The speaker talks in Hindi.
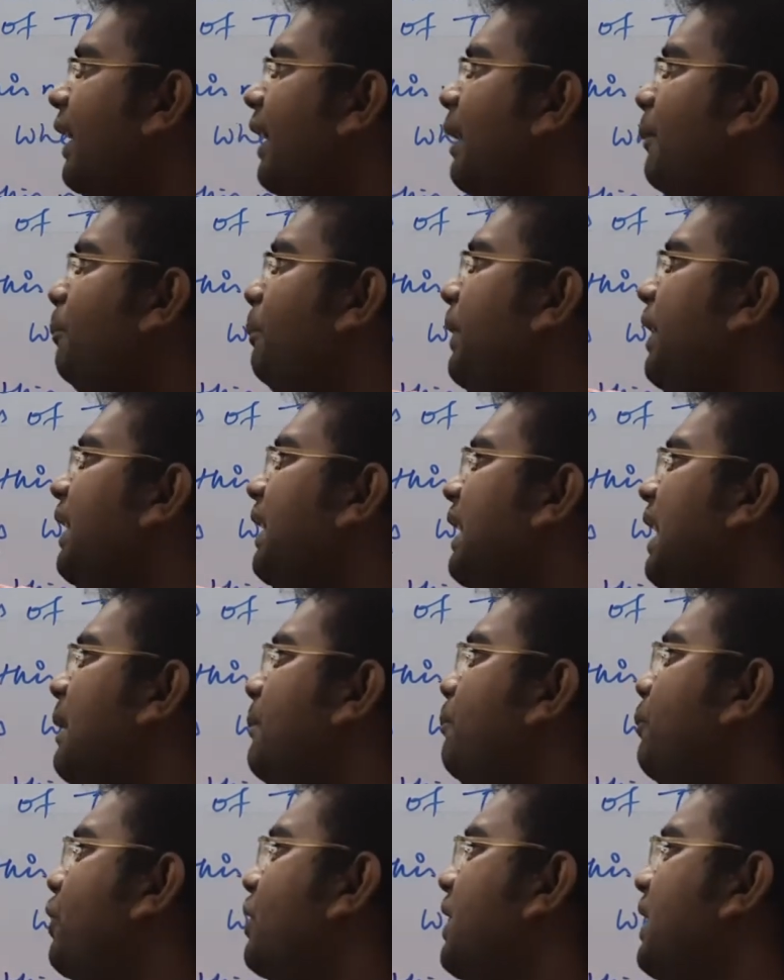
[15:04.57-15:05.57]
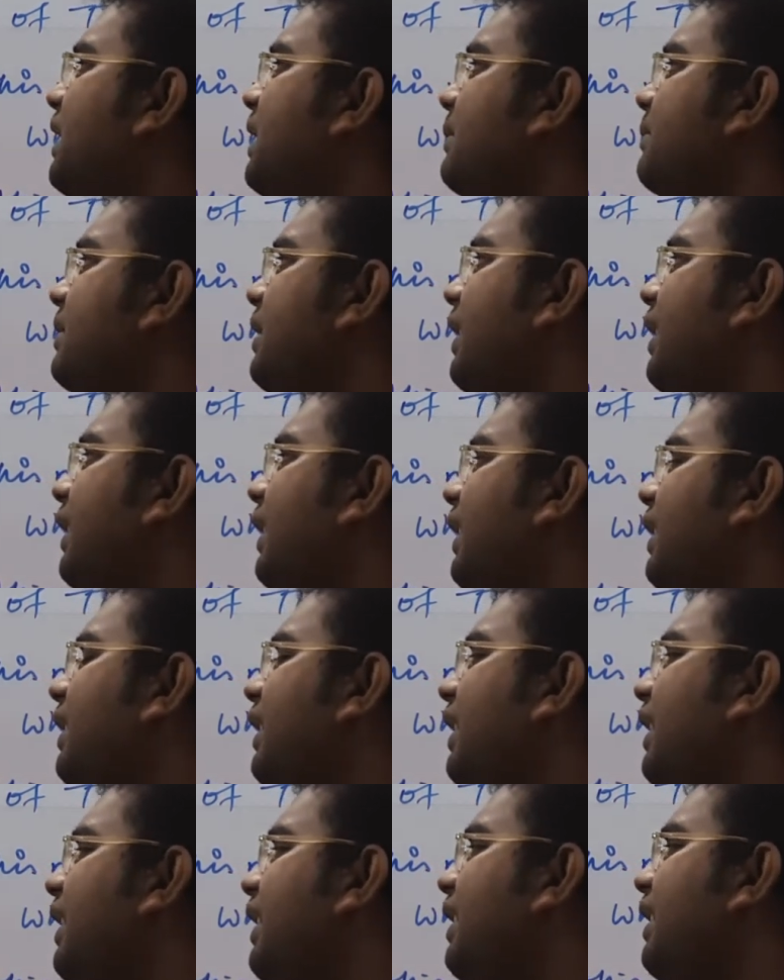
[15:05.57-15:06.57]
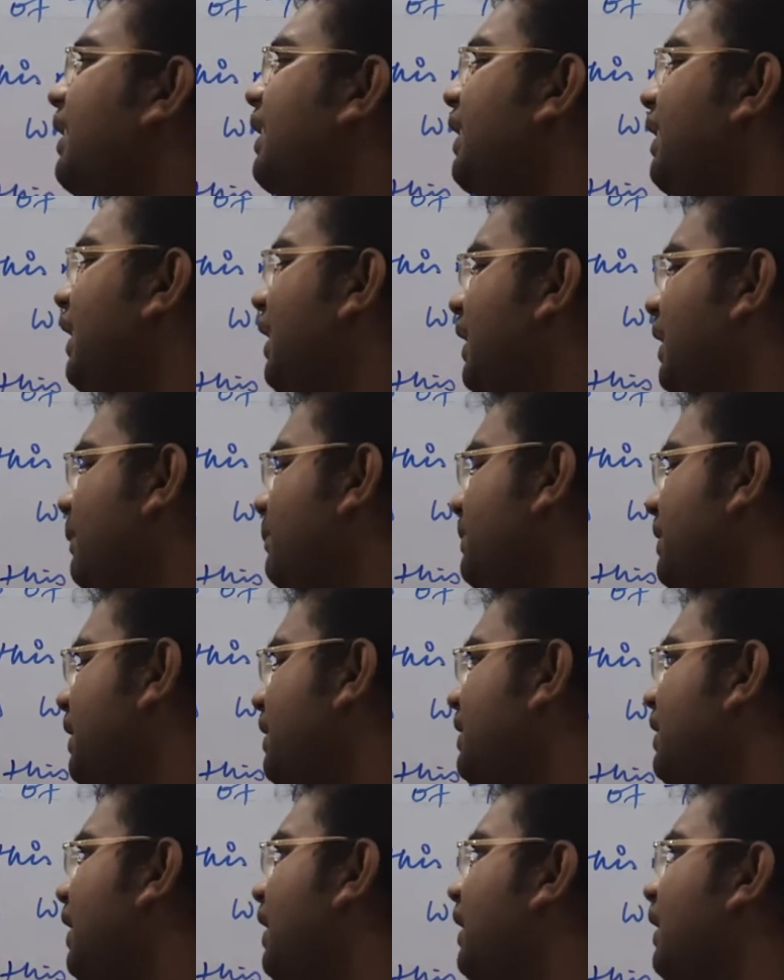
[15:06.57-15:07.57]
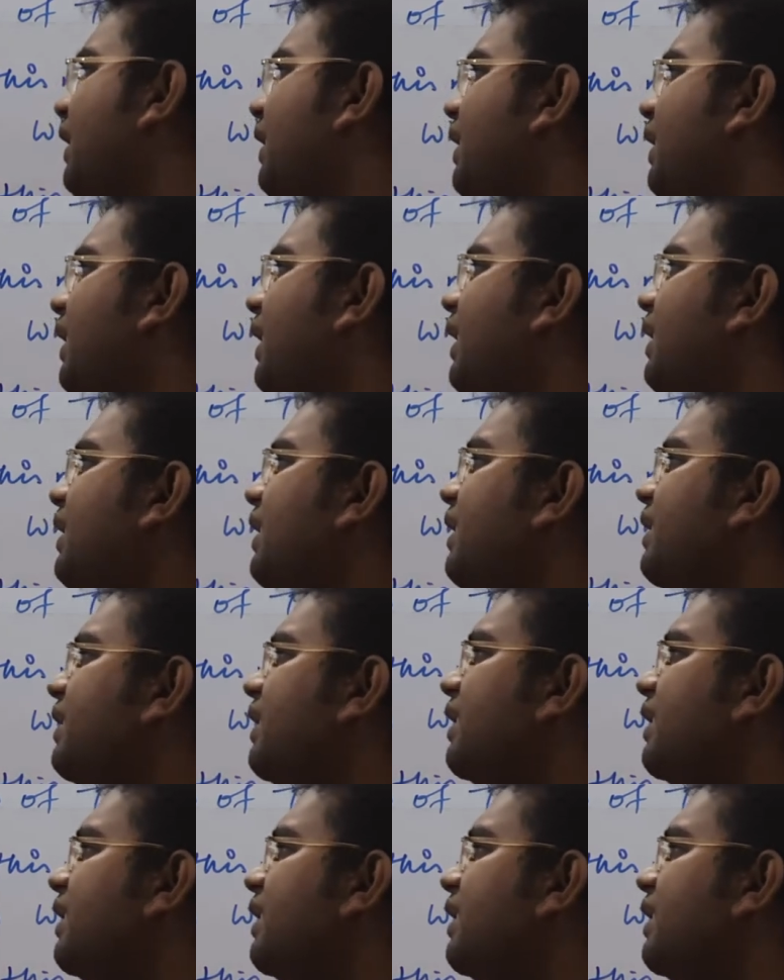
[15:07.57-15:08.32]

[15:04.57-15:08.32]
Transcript: ए पी टाइप पॉजिटिव से कनेक्टेड है ये निगेटिव साइड से कनेक्टेड है तो ये